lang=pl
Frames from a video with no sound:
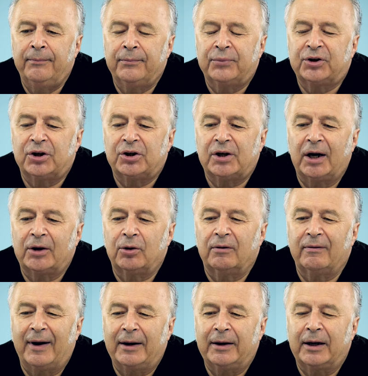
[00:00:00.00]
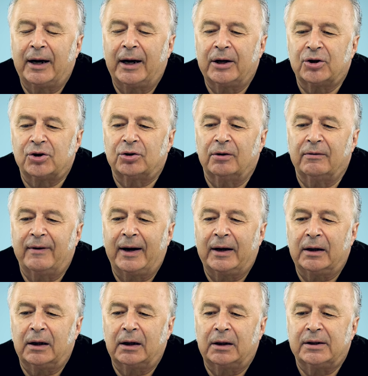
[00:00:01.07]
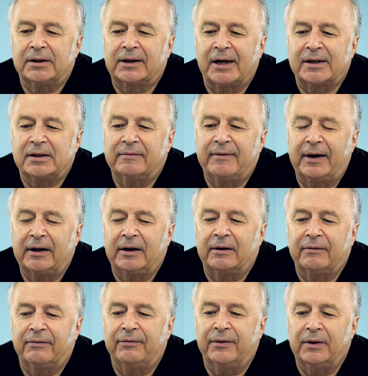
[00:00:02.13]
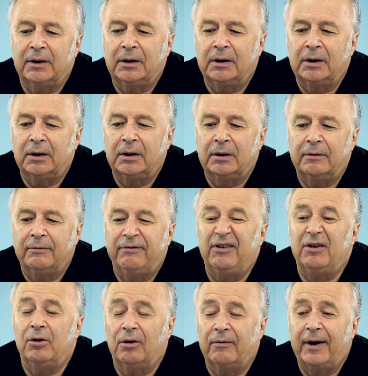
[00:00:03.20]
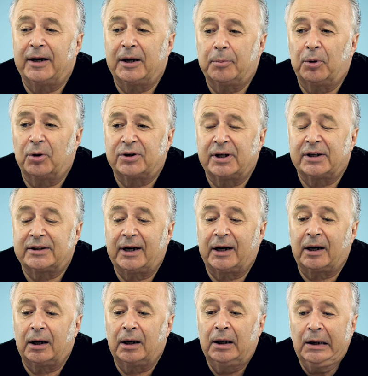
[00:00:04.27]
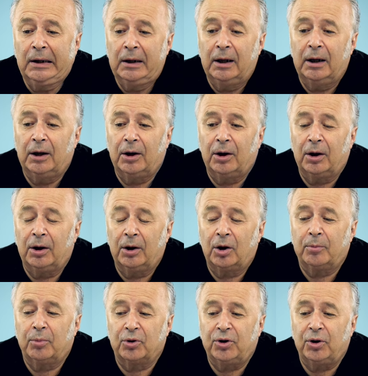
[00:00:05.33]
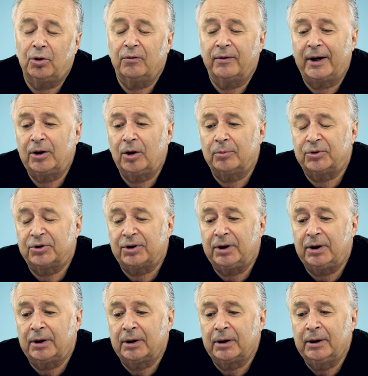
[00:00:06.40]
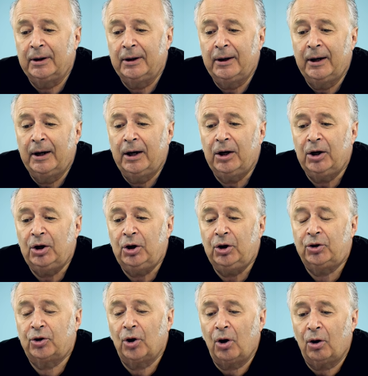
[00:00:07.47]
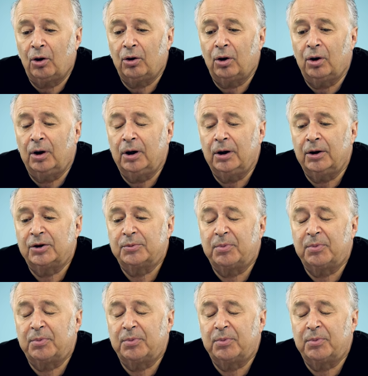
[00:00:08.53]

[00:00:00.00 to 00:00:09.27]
prześladowanych, aresztowanych i skazywanych w fingowanych procesach E, robotników radomskich. I to e,